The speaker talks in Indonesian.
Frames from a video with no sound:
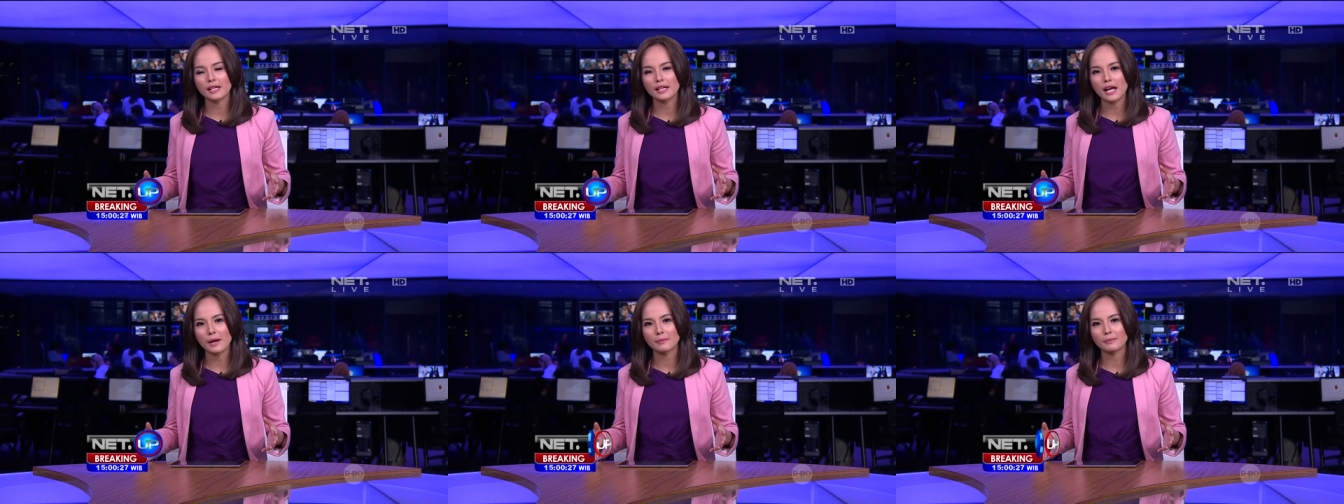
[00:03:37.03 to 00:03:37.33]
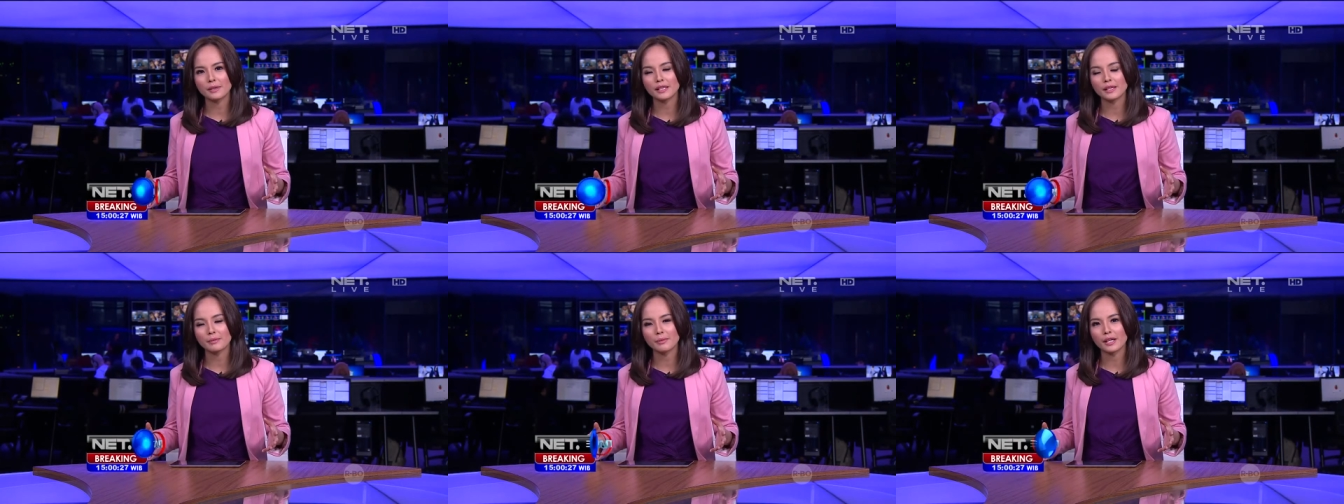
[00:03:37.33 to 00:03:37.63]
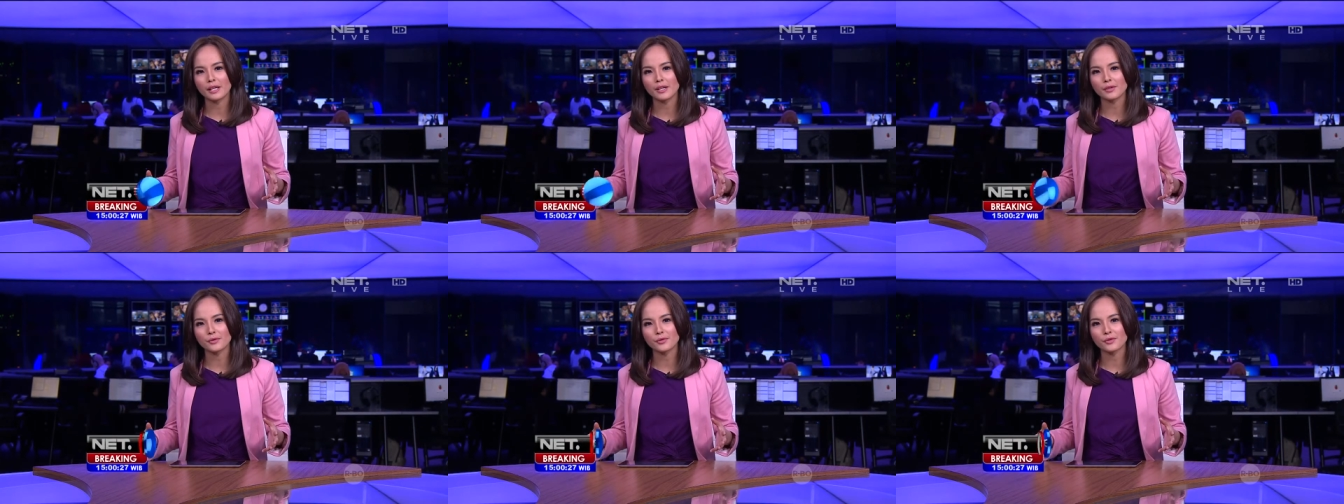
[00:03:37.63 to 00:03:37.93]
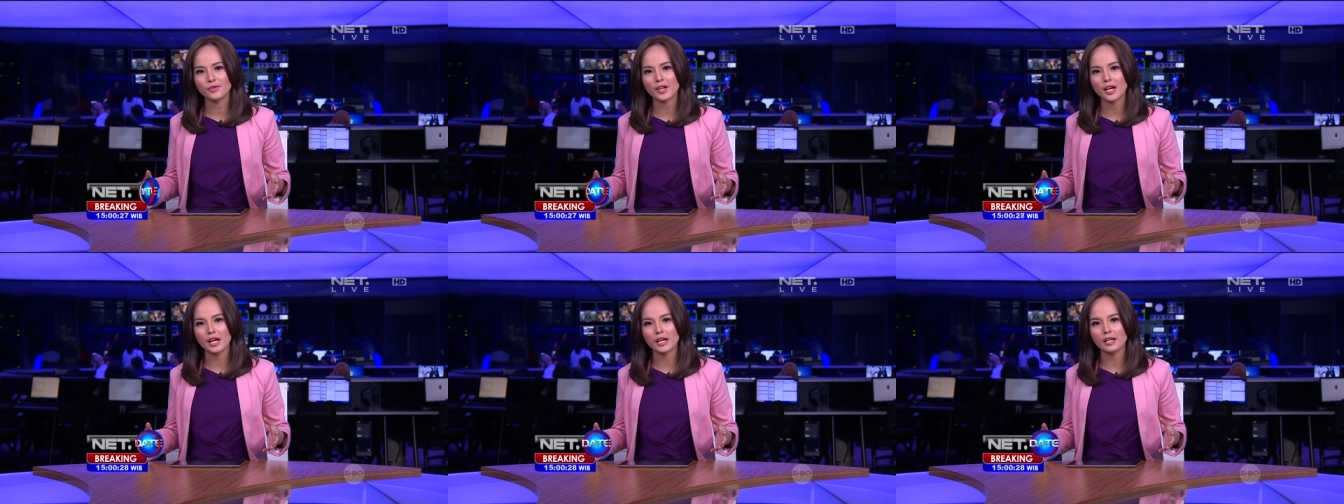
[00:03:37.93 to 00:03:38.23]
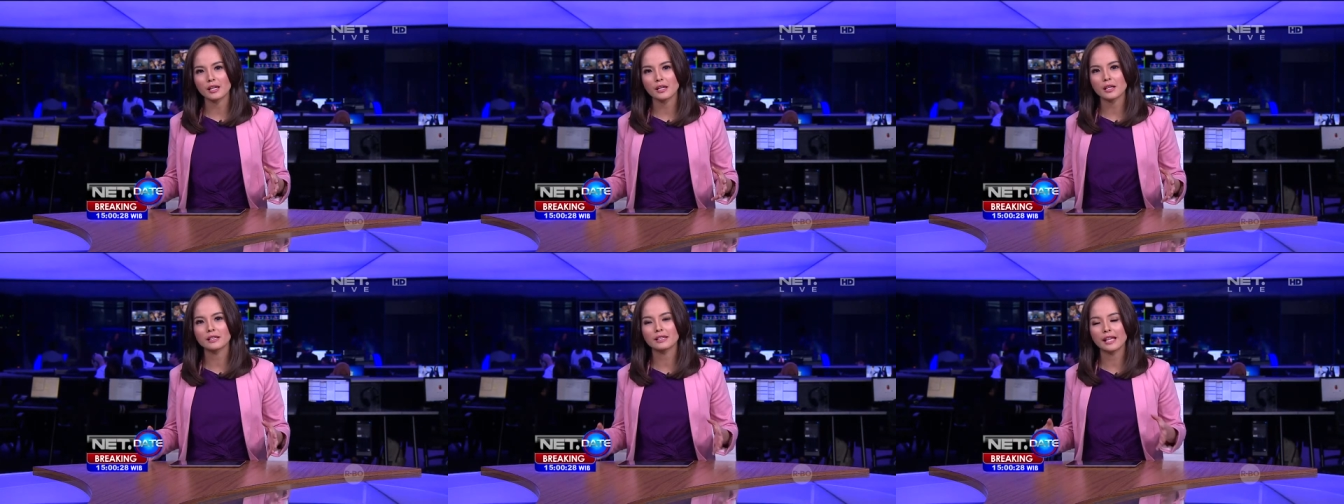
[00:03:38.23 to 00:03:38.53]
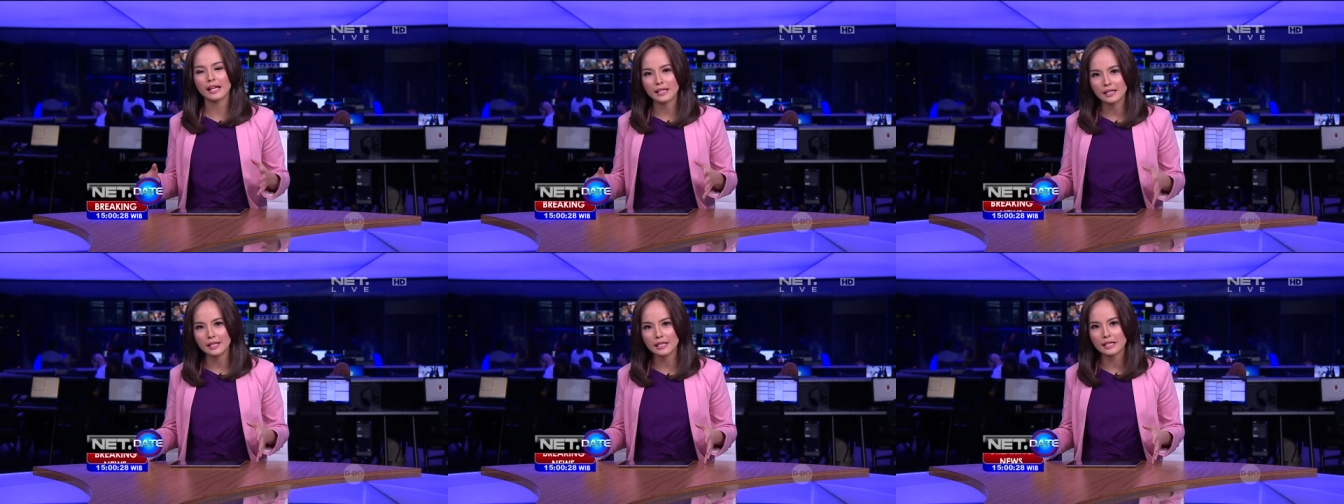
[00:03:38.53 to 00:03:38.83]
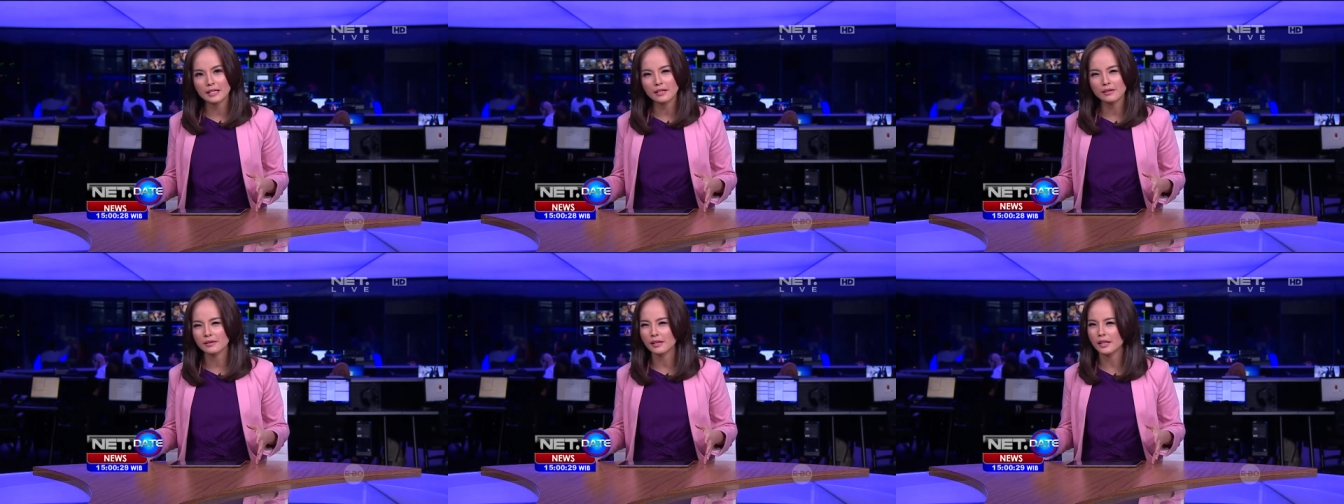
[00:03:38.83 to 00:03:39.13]
ada update di media sosial
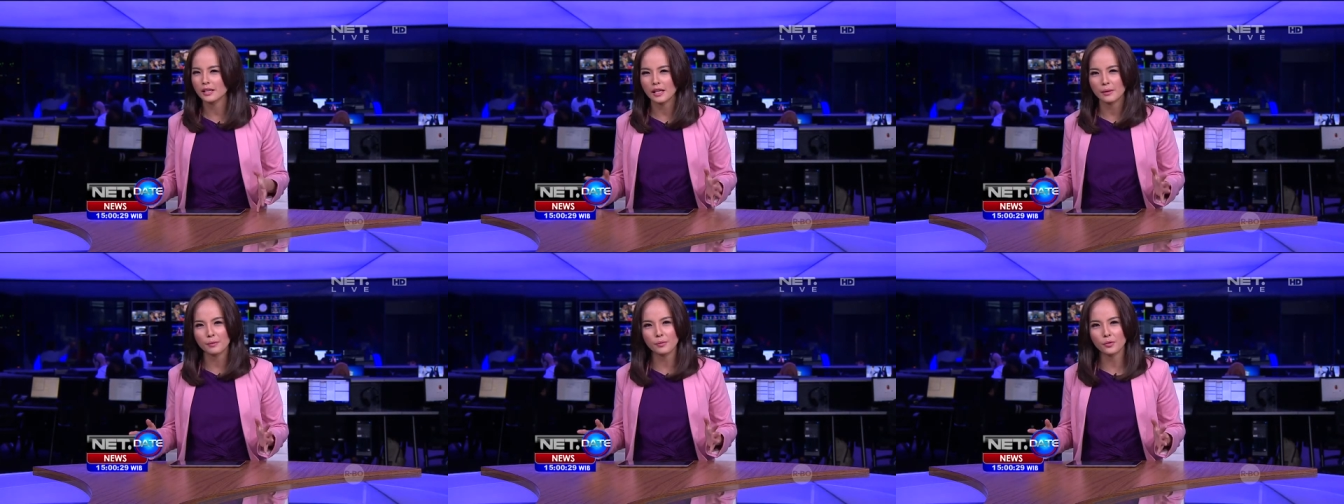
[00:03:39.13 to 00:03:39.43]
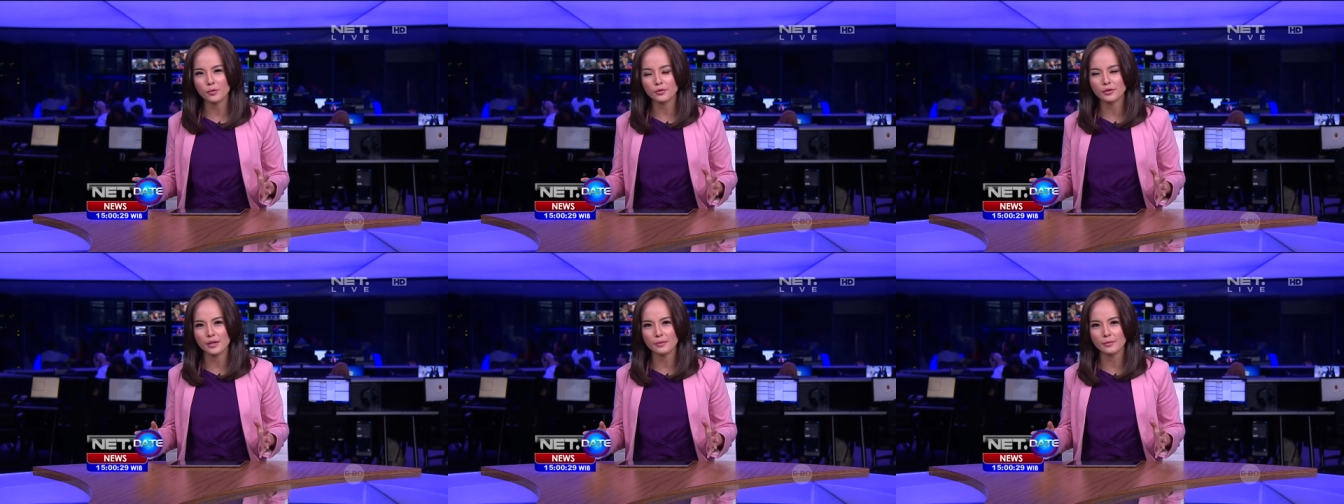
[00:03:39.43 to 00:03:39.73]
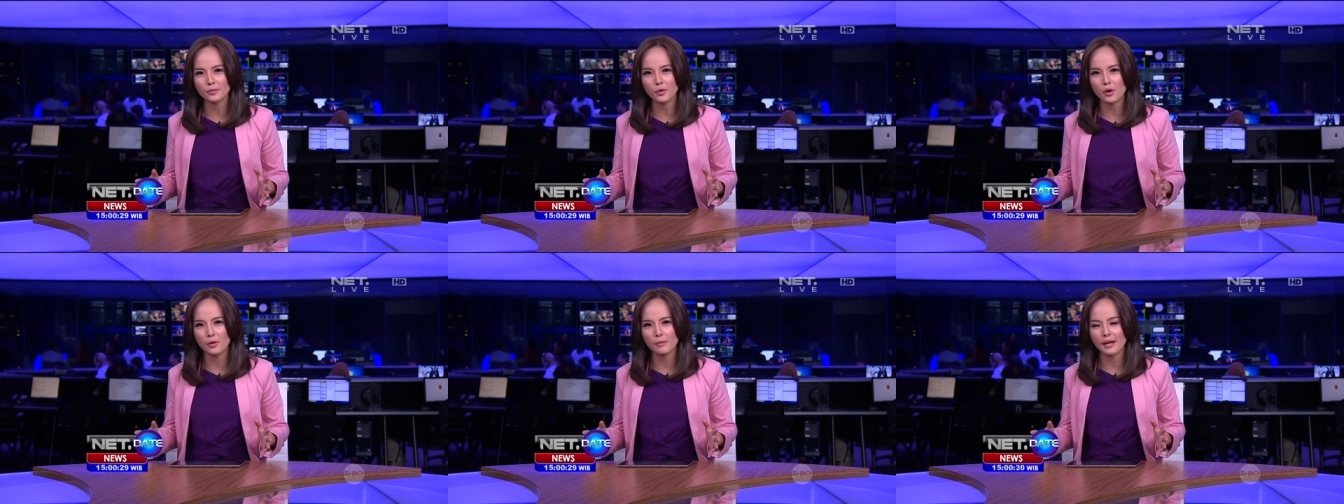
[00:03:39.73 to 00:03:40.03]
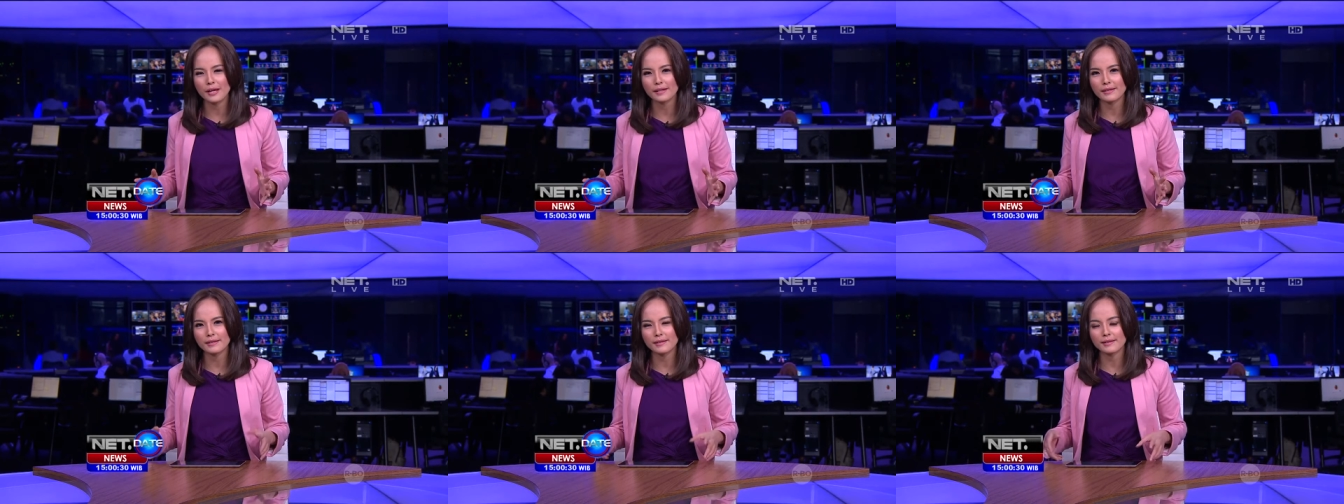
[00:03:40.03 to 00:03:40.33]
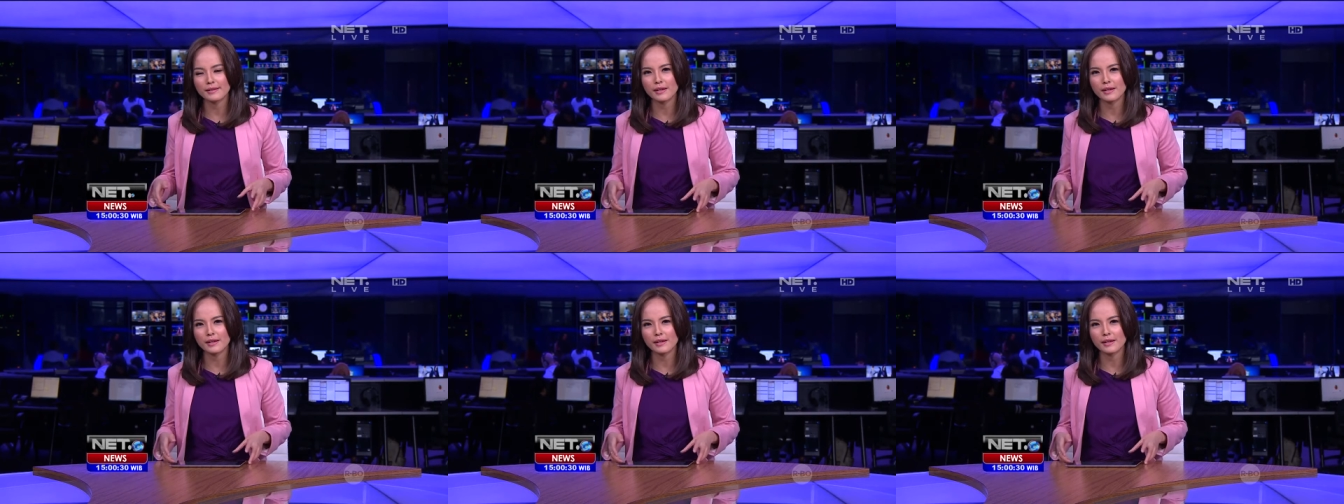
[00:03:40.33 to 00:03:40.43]
tadi sekitar pukul jam 12 eh,